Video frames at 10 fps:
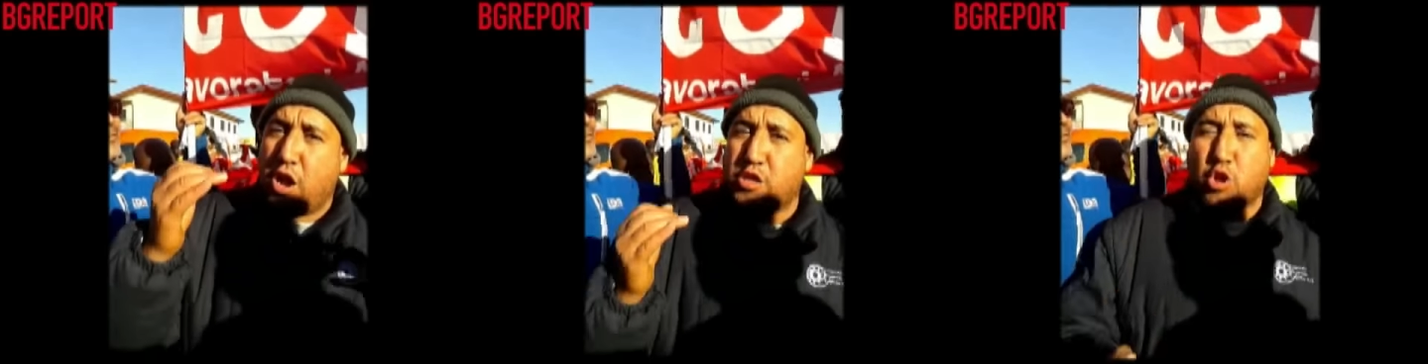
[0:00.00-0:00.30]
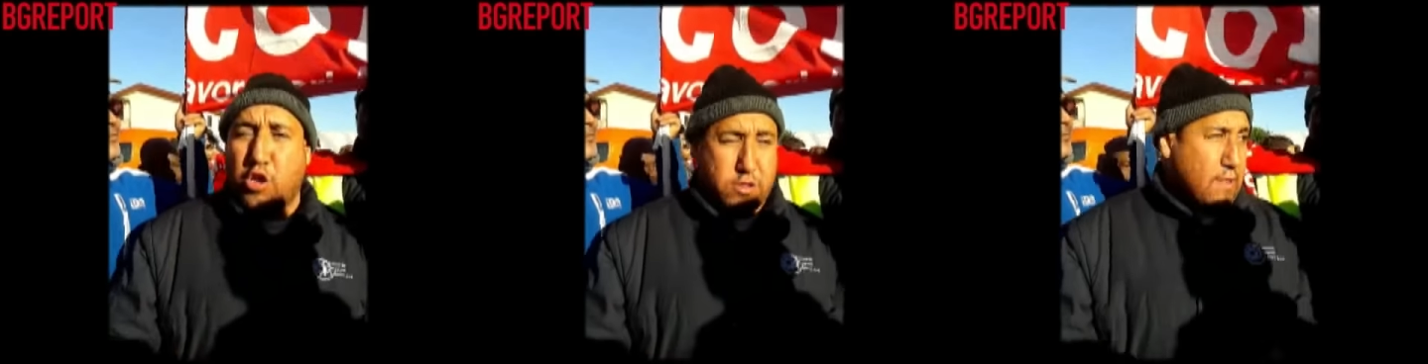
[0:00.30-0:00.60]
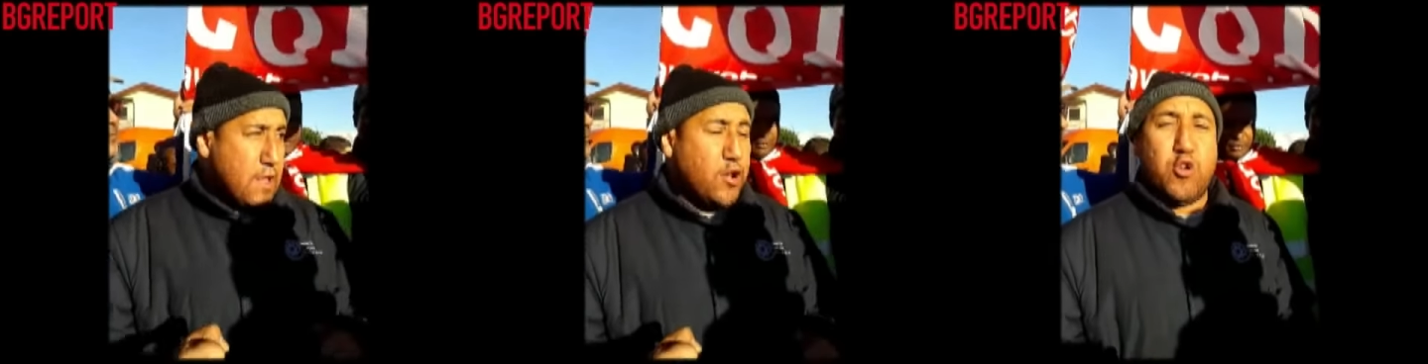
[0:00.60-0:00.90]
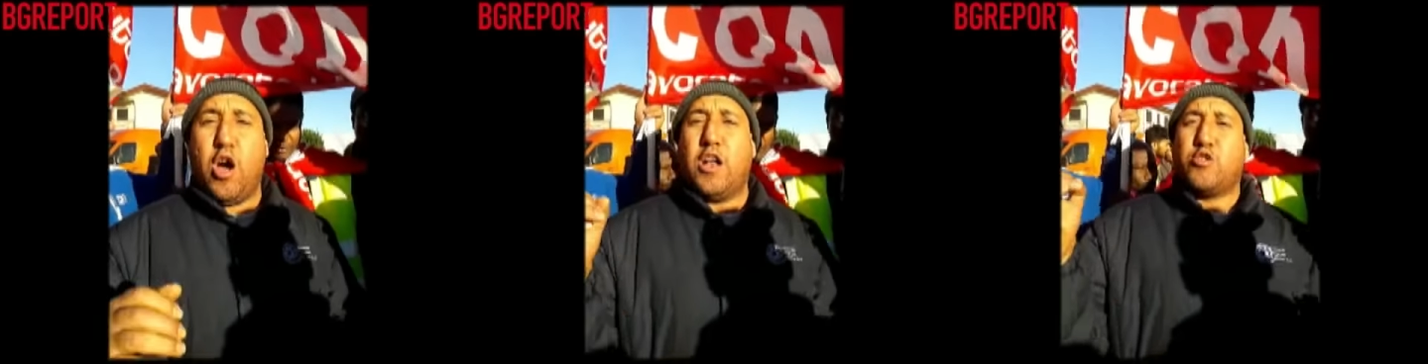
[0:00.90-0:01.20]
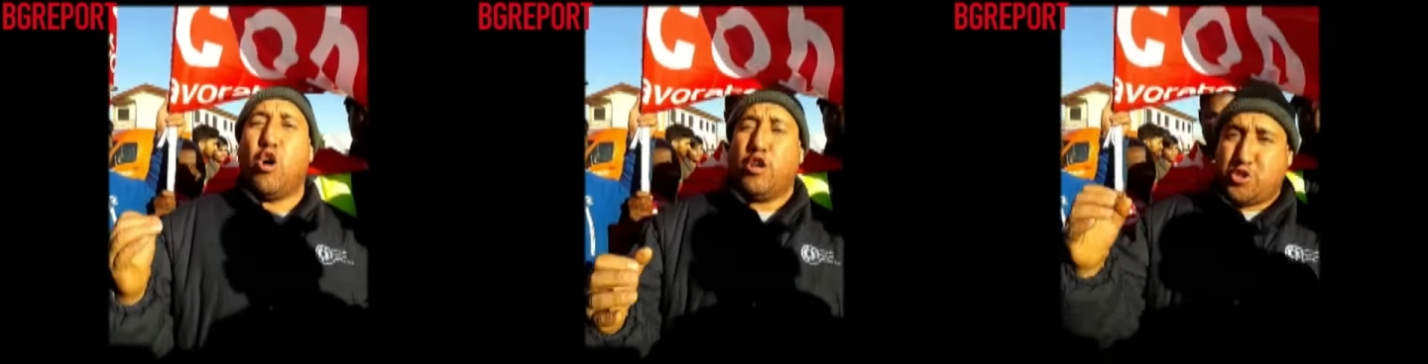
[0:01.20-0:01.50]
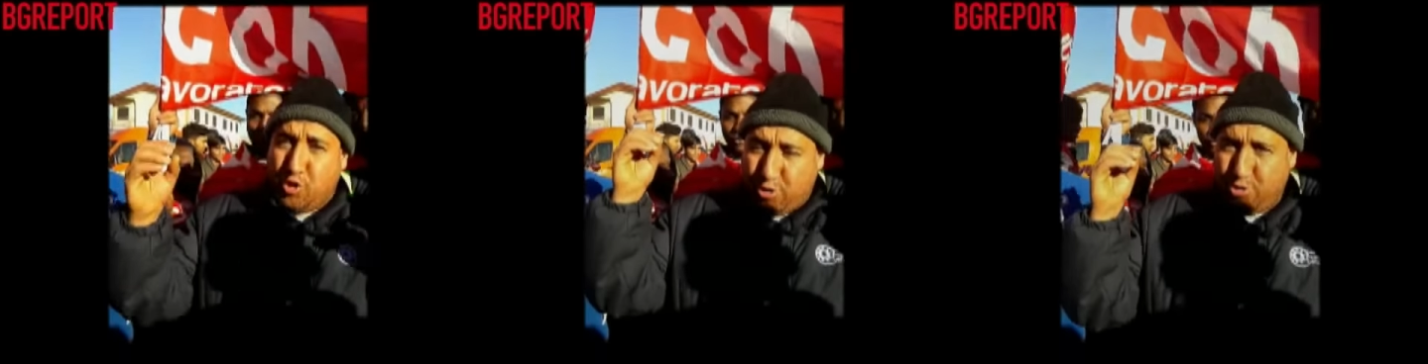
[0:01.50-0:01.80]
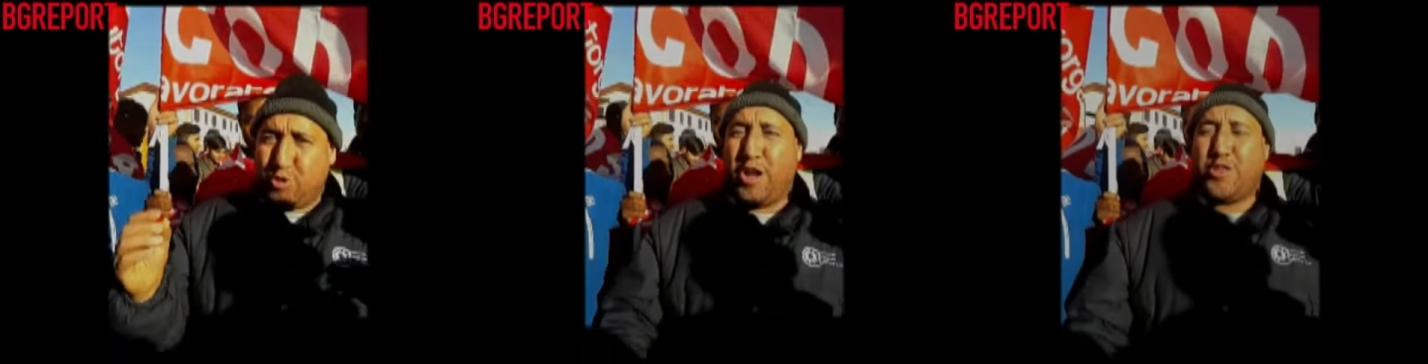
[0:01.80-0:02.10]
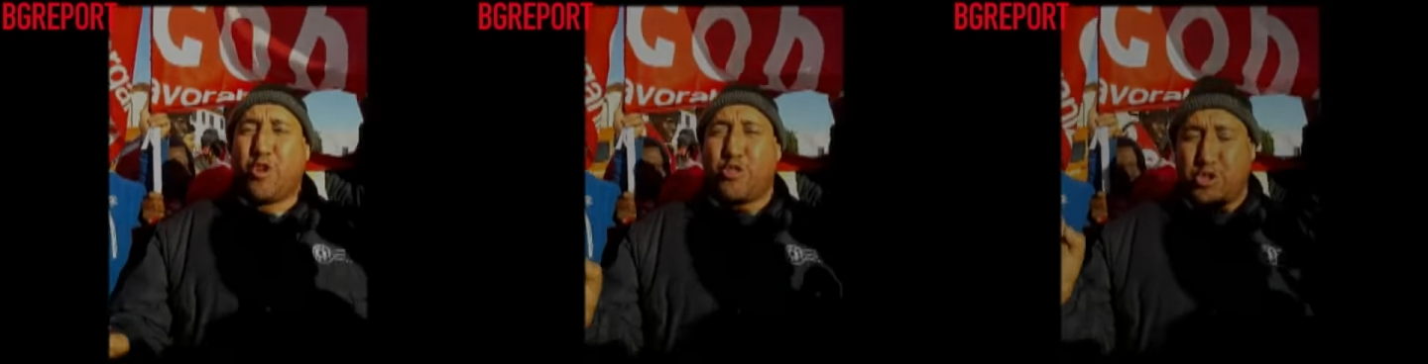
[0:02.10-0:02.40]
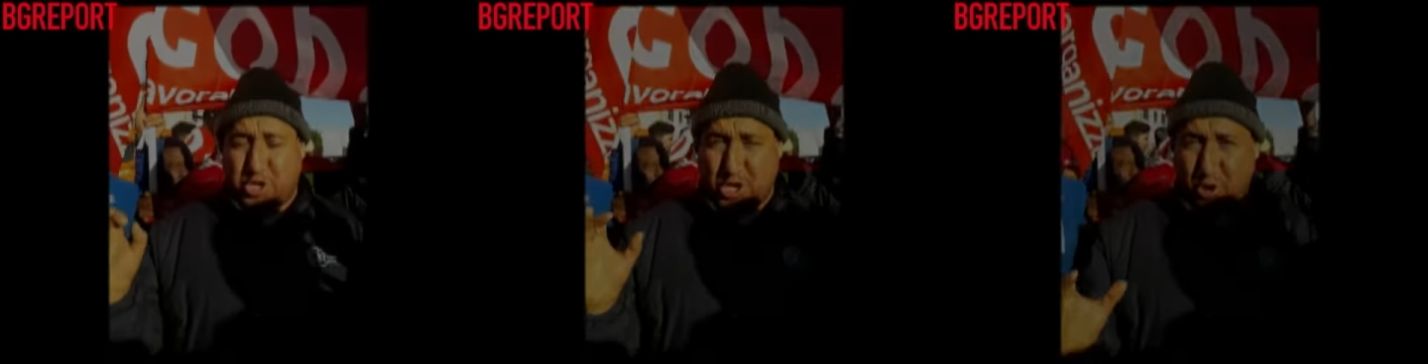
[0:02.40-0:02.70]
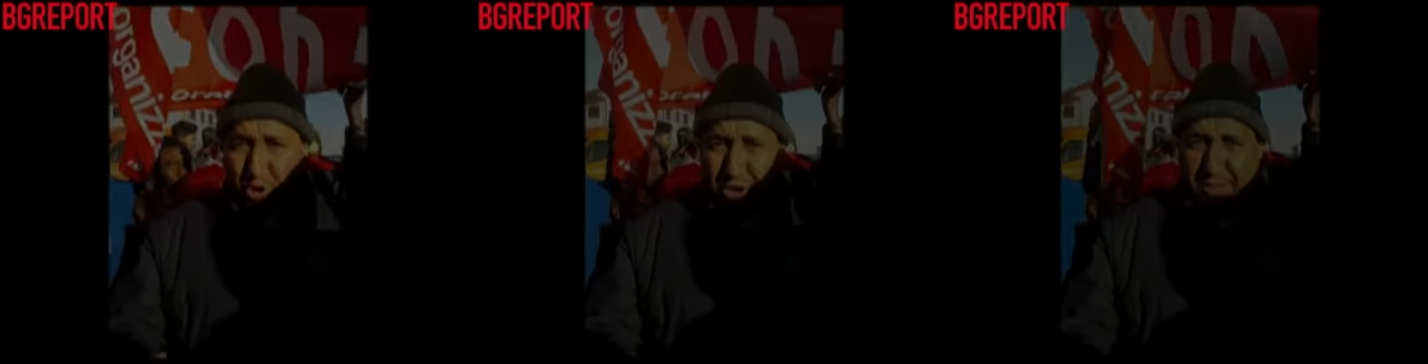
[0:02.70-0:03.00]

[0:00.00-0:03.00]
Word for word: non 12